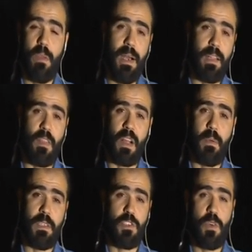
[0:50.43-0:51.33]
بعد
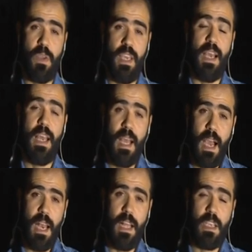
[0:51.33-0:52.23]
الضربات الجوية
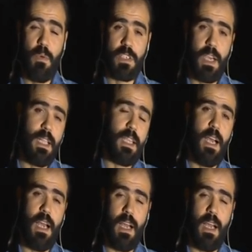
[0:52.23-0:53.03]
التي وجهتها آه،